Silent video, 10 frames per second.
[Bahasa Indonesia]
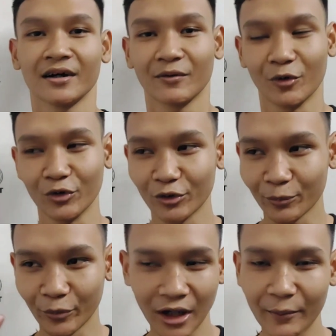untuk
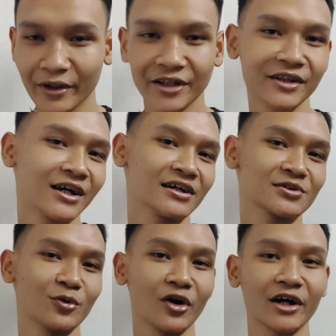pulang perginya
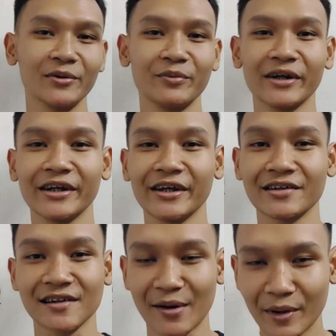semoga diberi
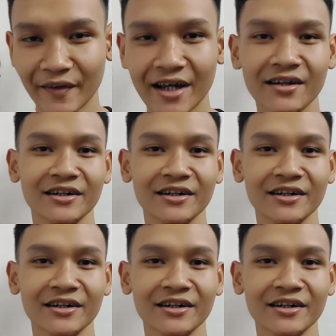keselamatan,